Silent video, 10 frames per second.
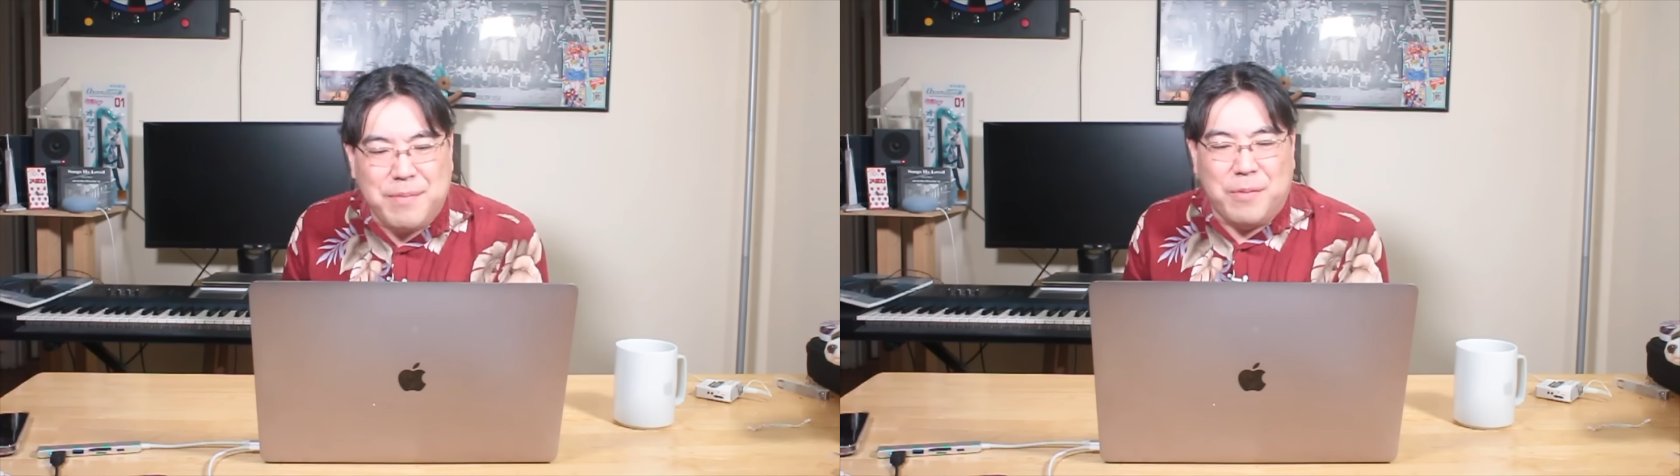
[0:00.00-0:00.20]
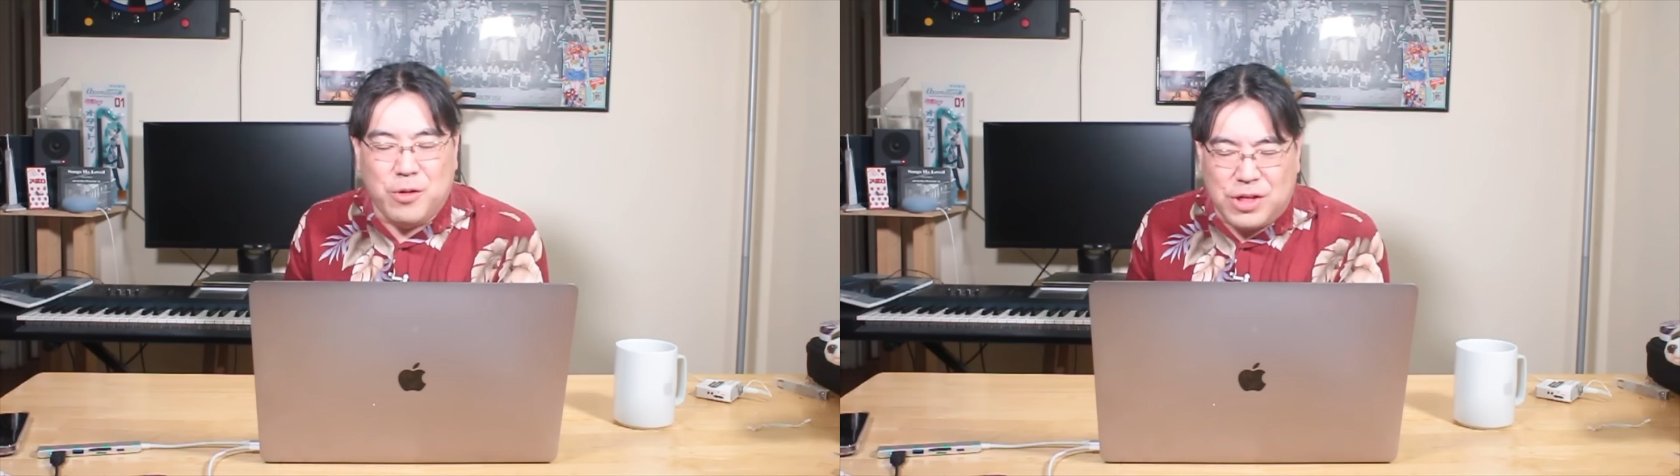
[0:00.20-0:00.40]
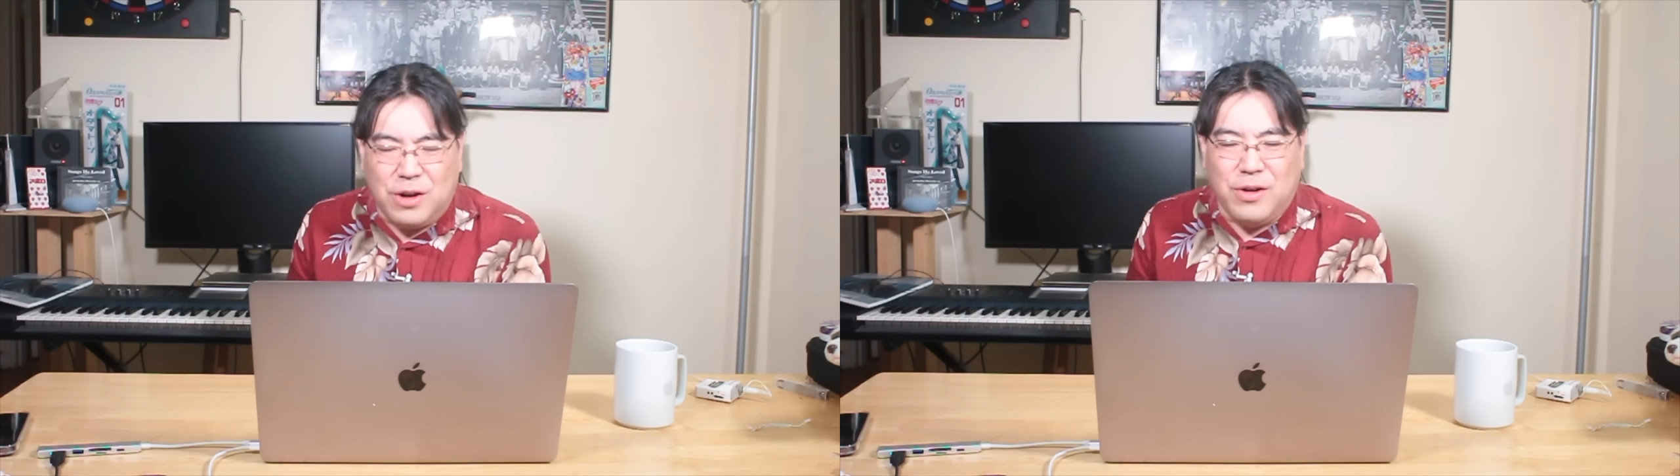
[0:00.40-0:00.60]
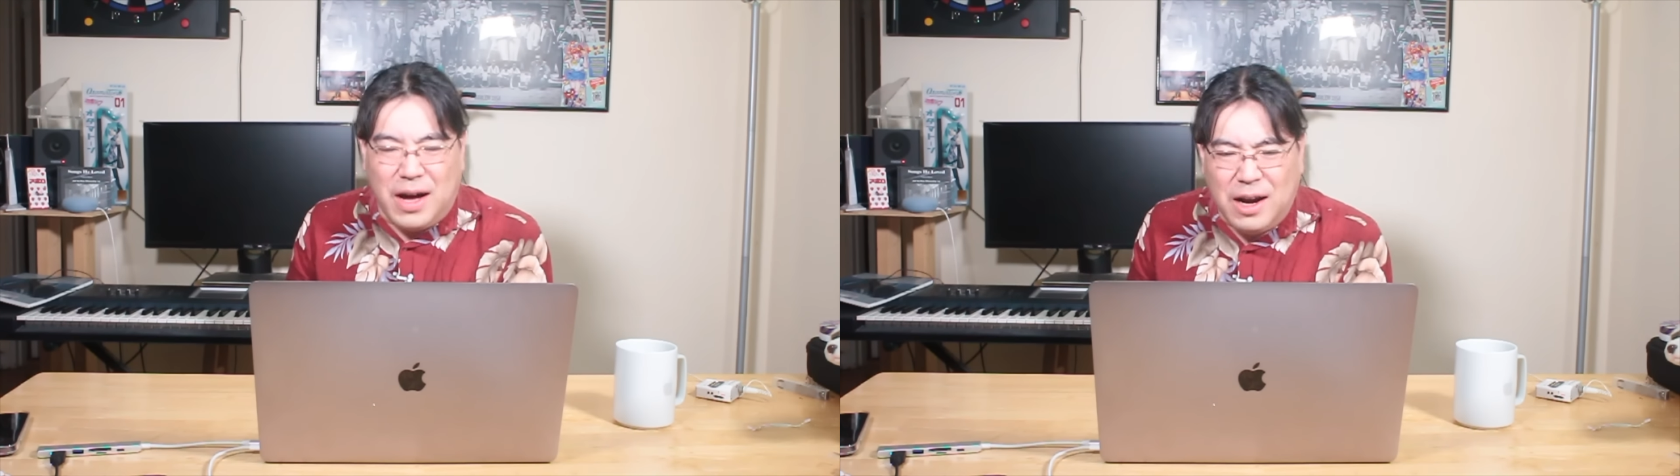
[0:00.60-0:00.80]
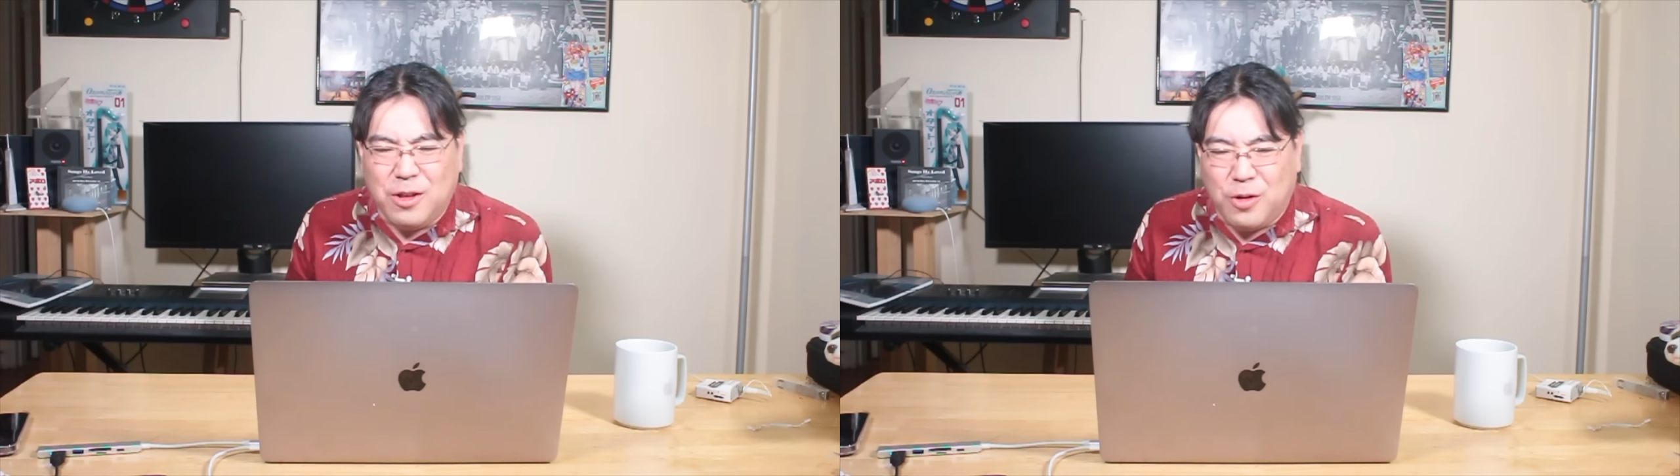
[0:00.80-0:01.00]
まあもちろん
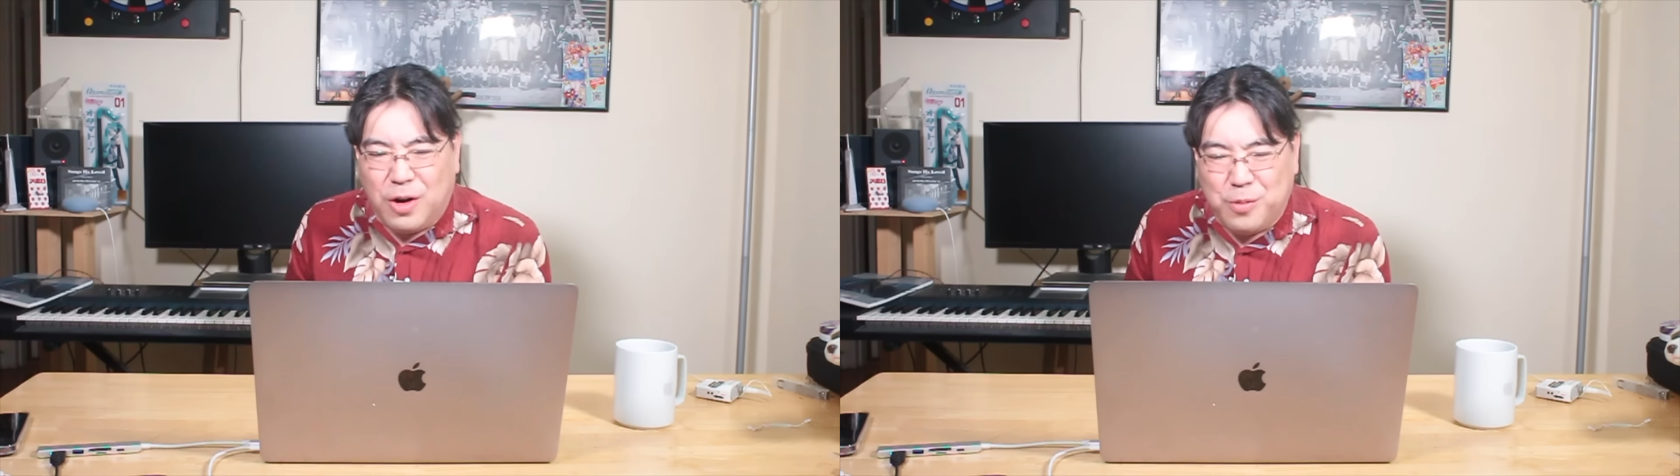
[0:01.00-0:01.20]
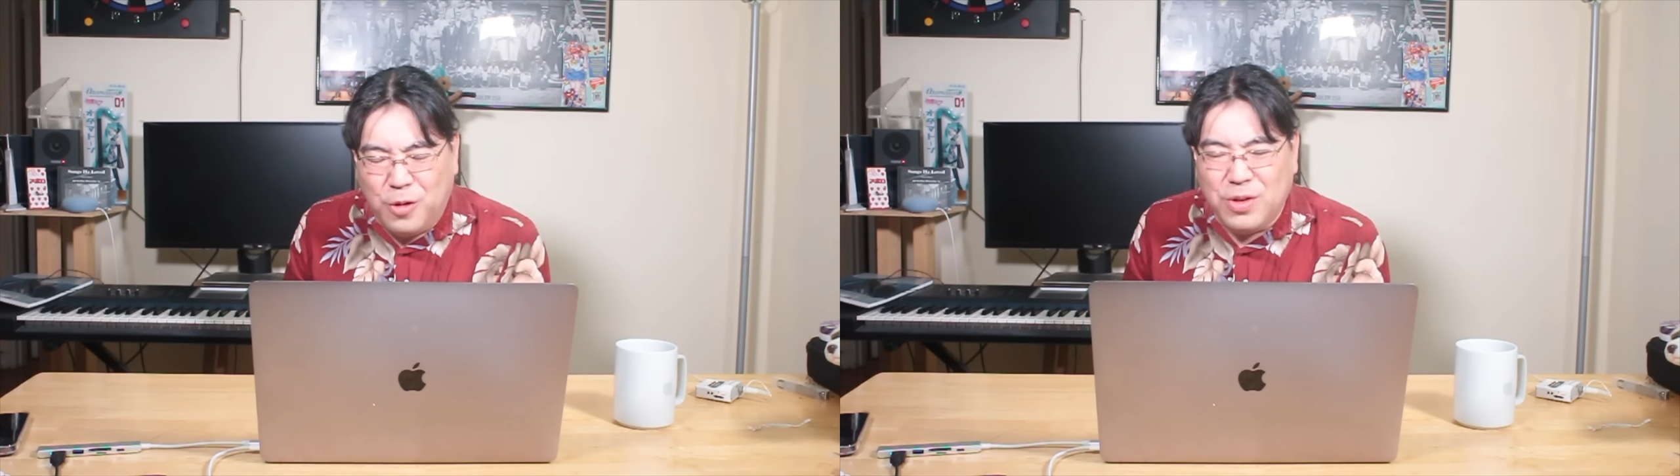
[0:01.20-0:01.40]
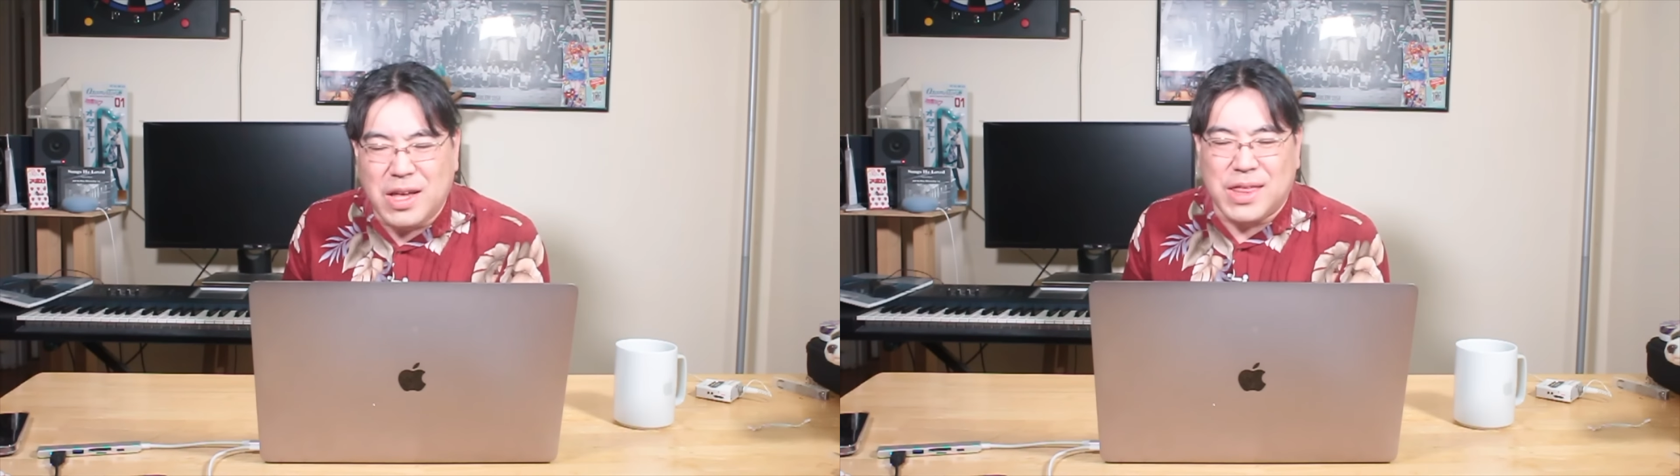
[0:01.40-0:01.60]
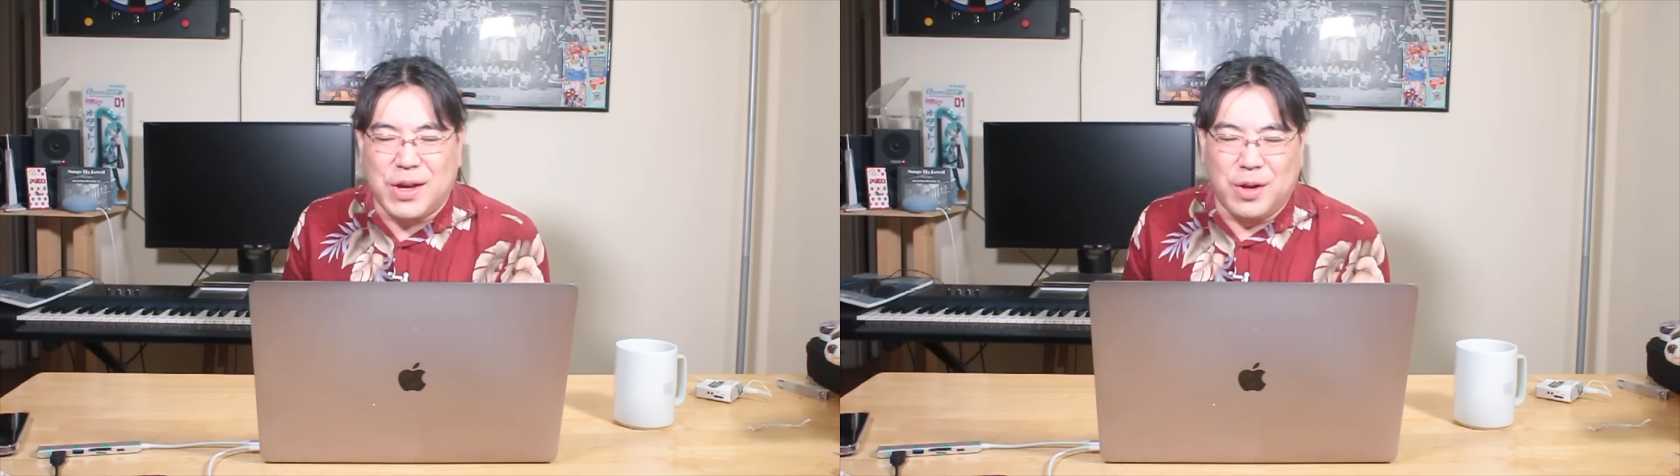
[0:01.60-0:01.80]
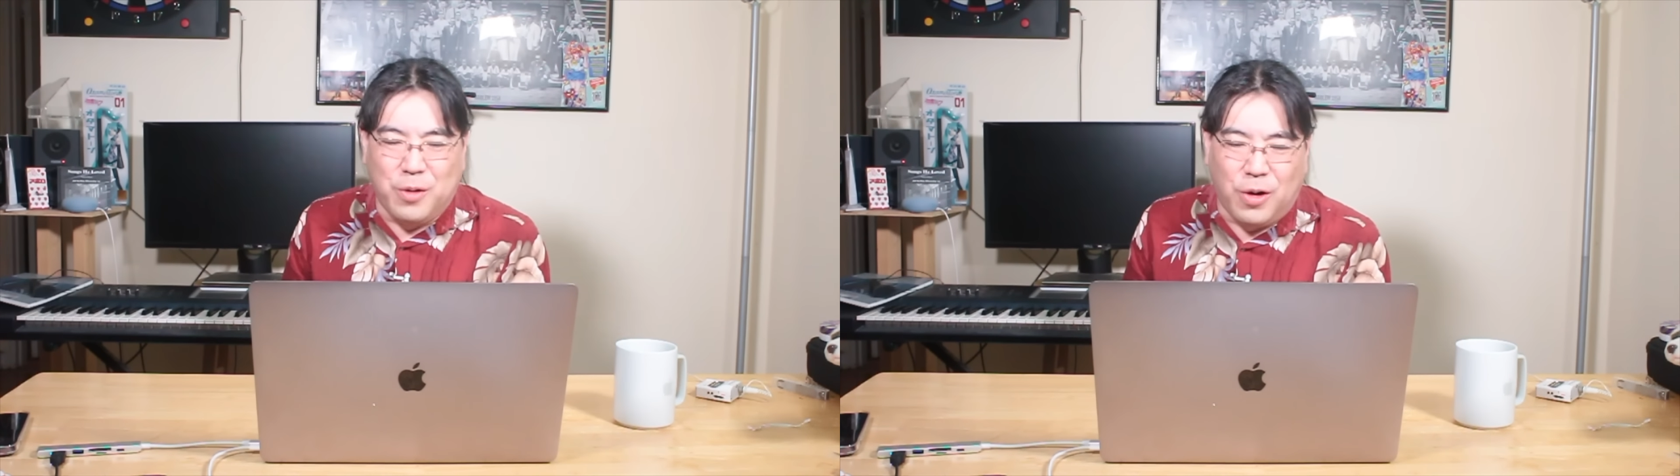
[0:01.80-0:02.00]
あるとは思うんです
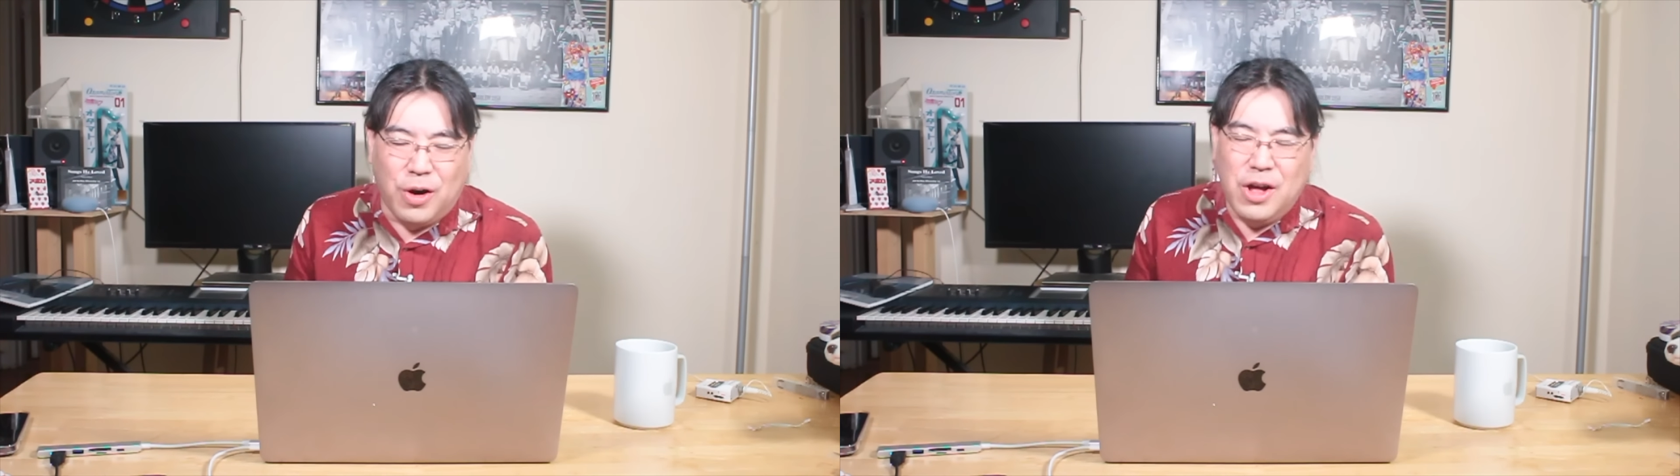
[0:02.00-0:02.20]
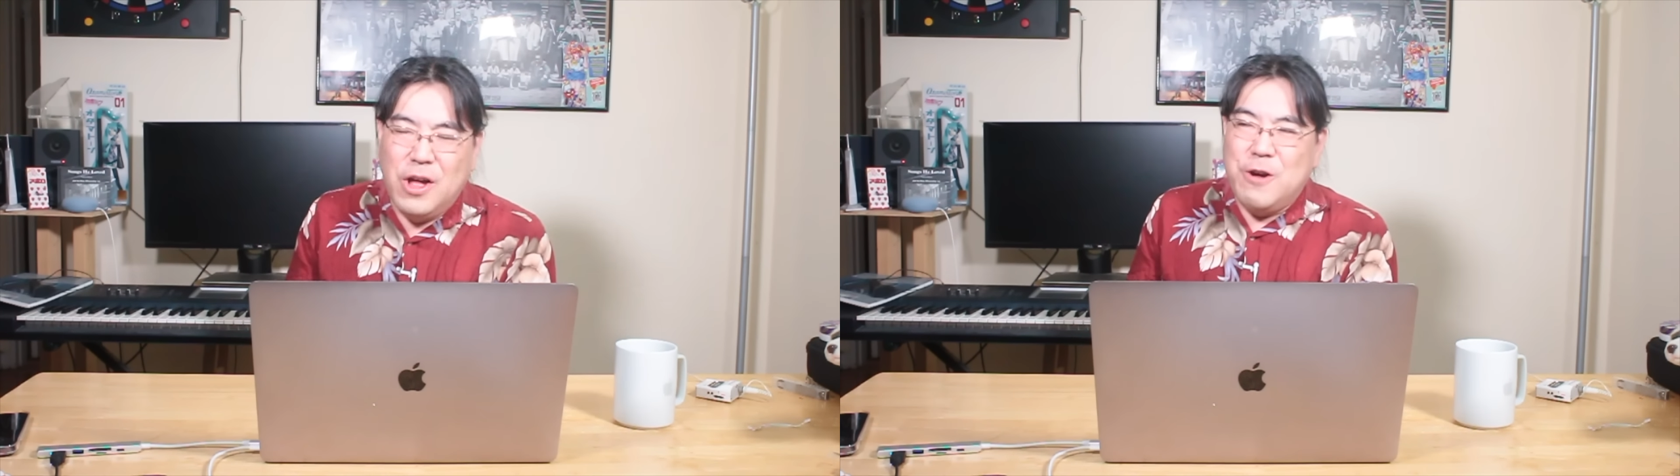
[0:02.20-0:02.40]
けども、